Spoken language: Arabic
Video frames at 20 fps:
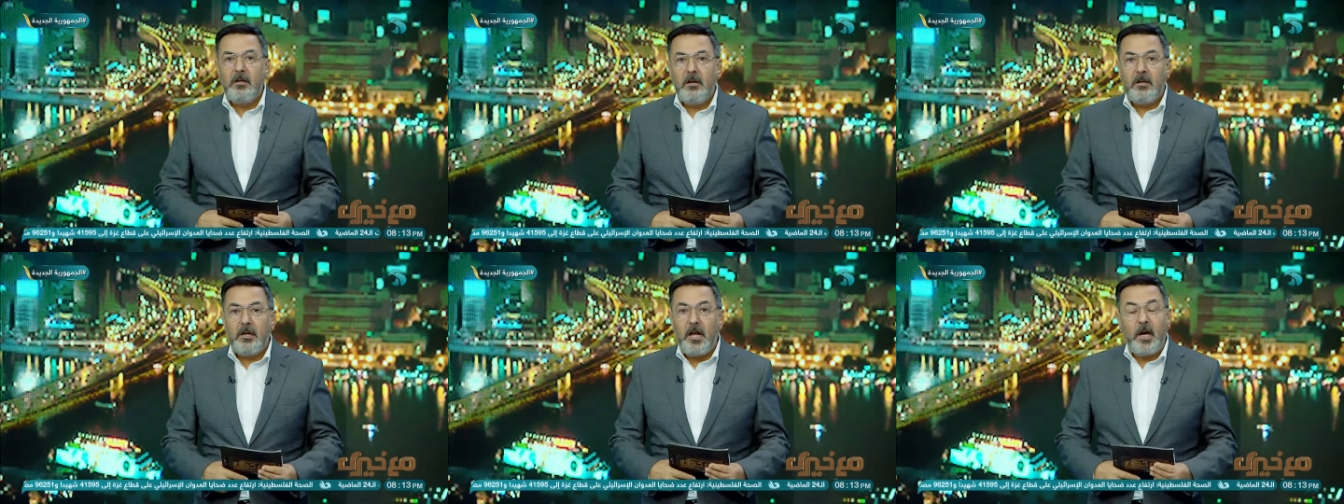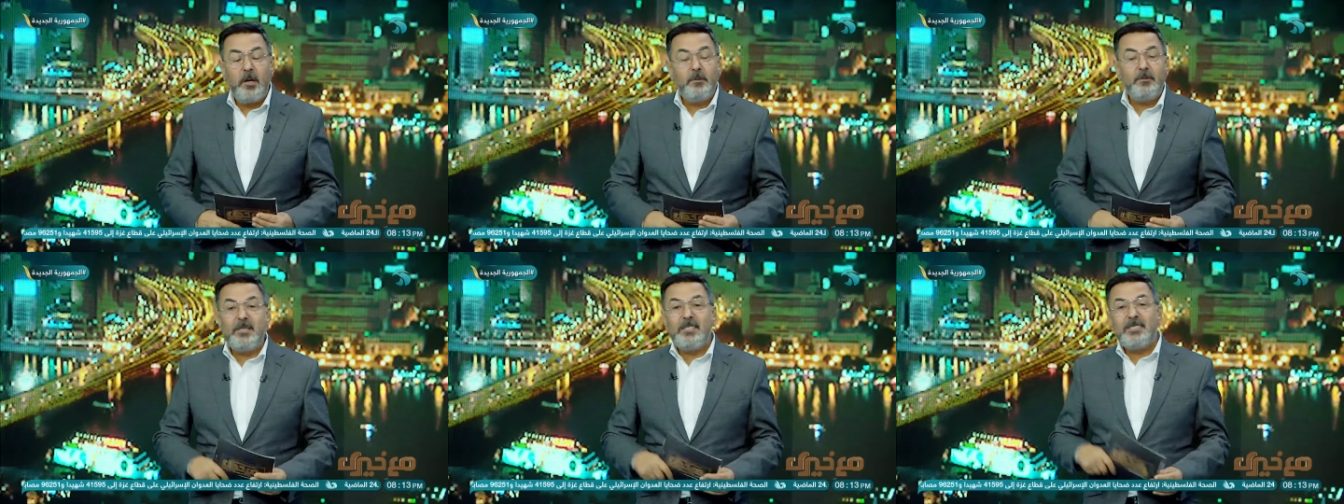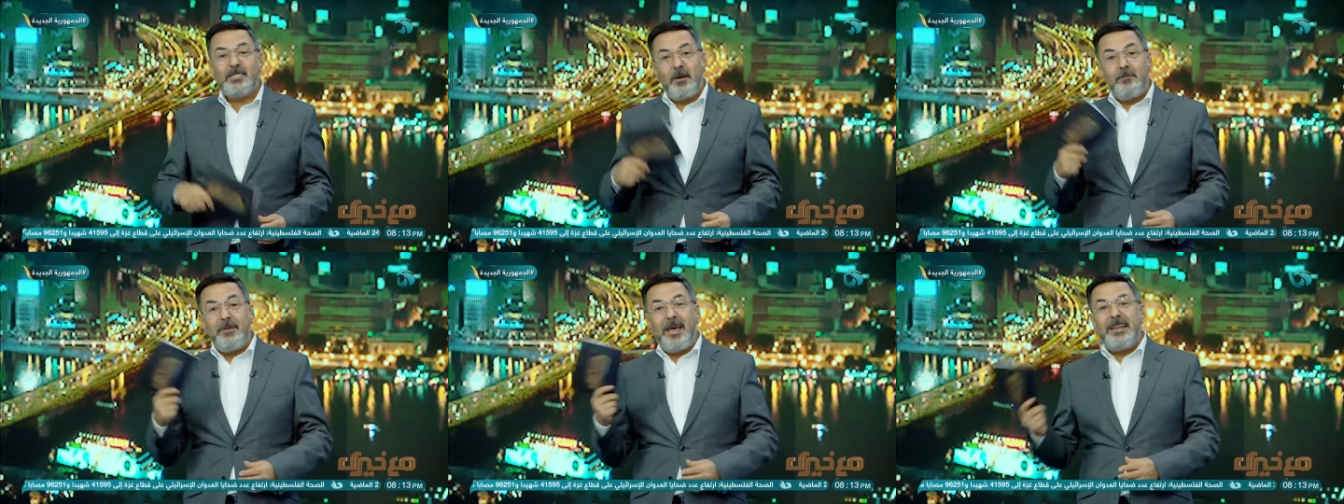لعيبه
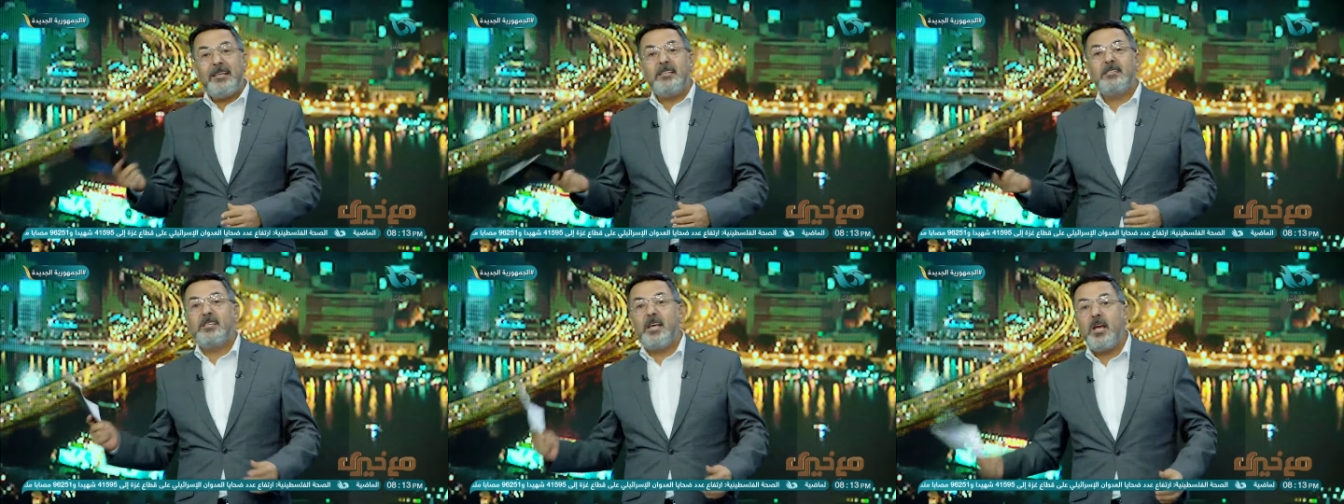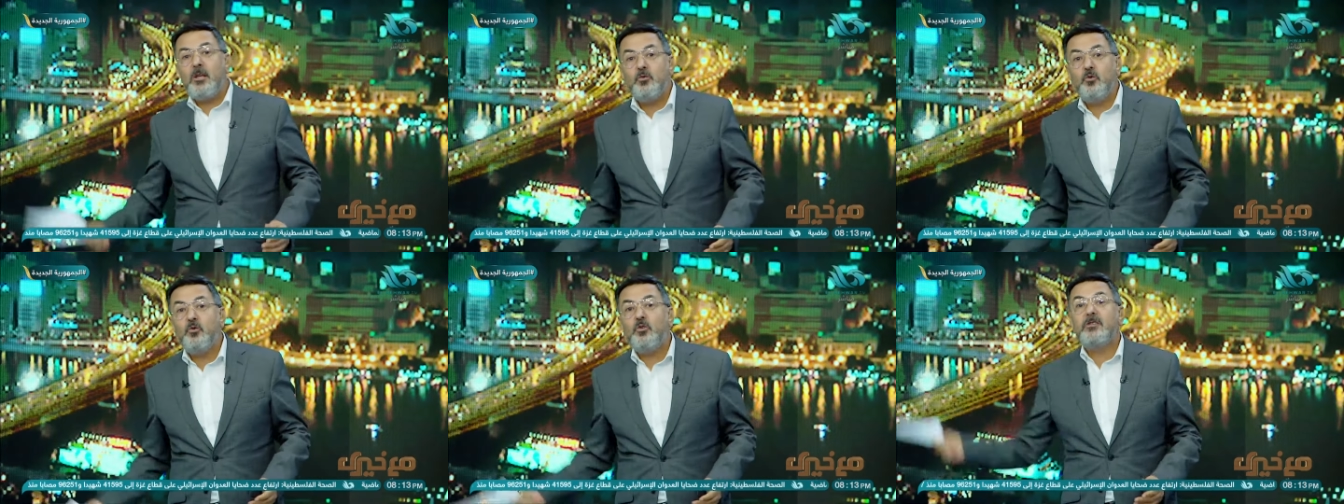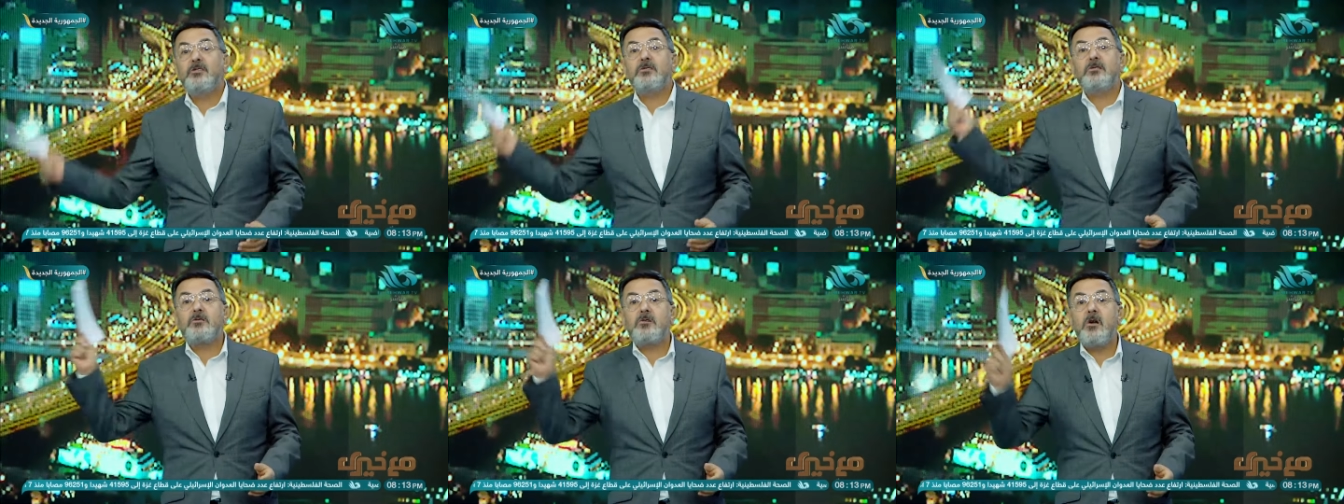الزمالك زادوا
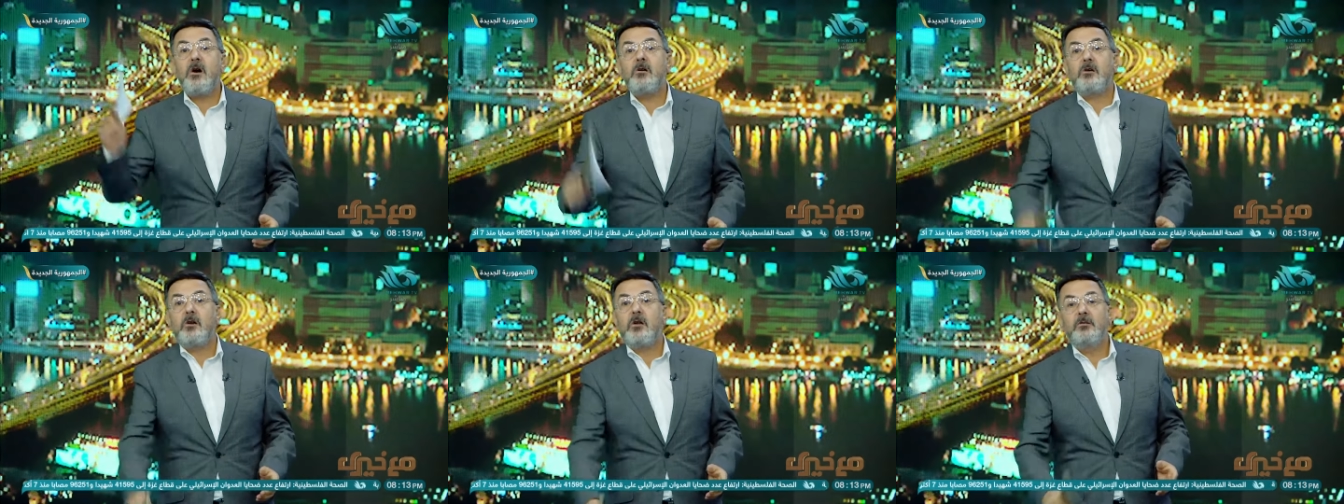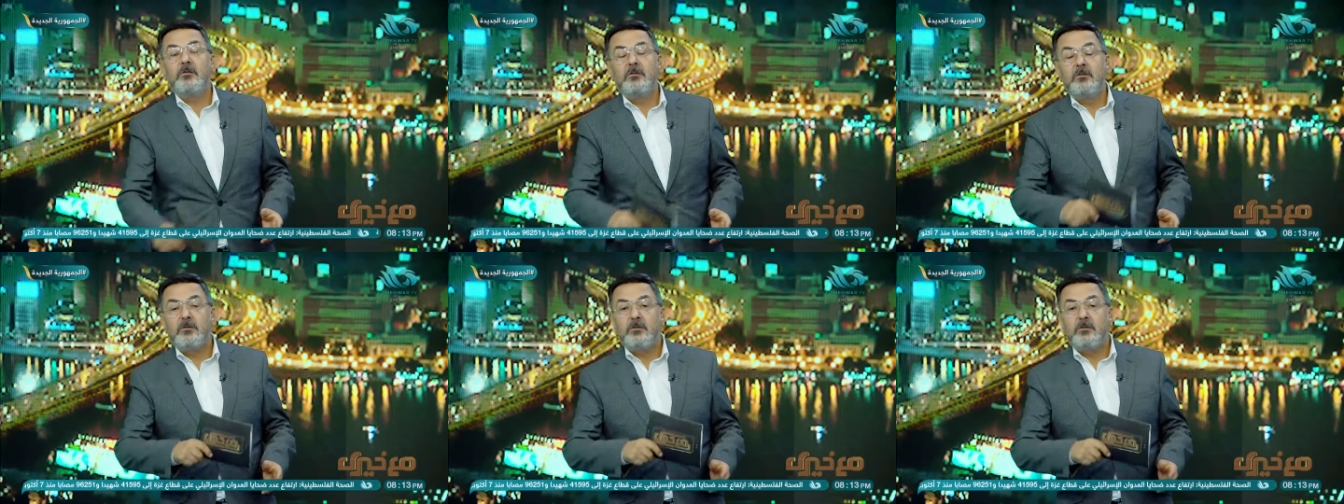اصرارا